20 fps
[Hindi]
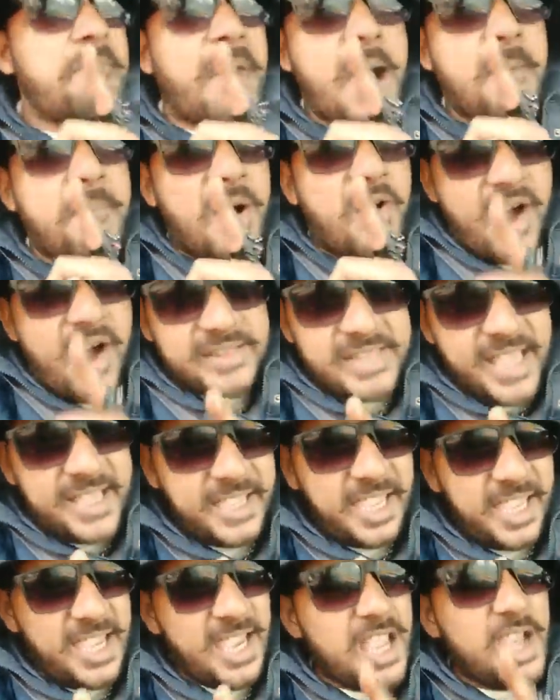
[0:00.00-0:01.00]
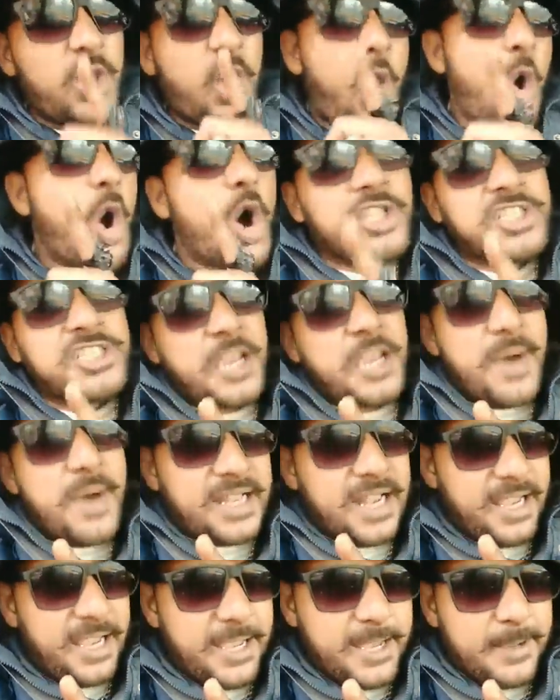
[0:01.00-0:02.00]
माँ भवानी की खोज के
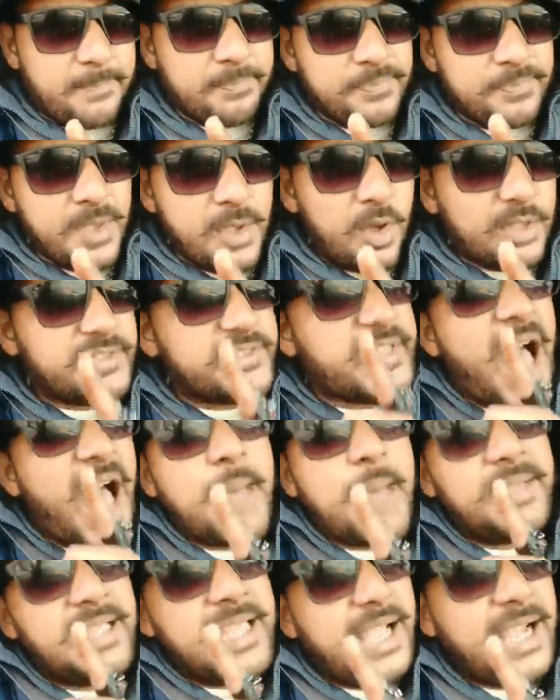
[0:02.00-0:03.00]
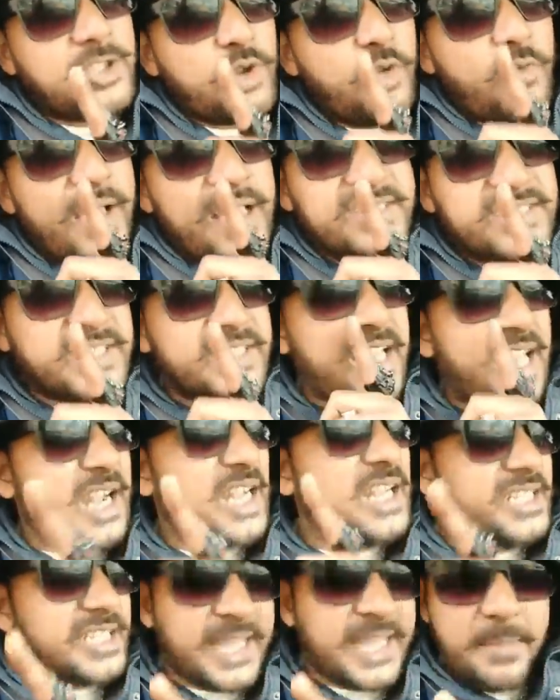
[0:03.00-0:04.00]
मारेंगे और जहां मिलेगा तो वहीं से
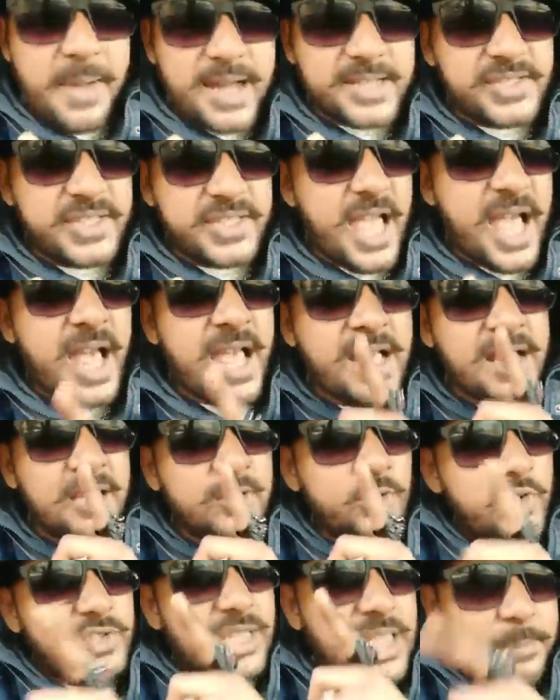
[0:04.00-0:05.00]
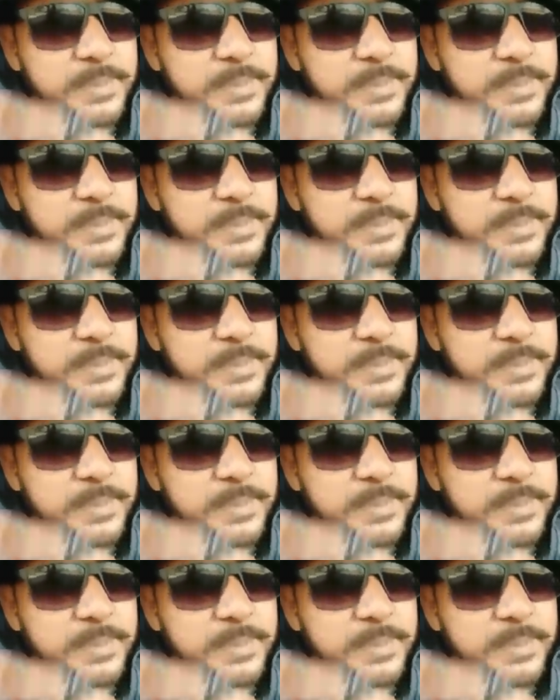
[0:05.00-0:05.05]
रगड़ के ना मार दिया तो सला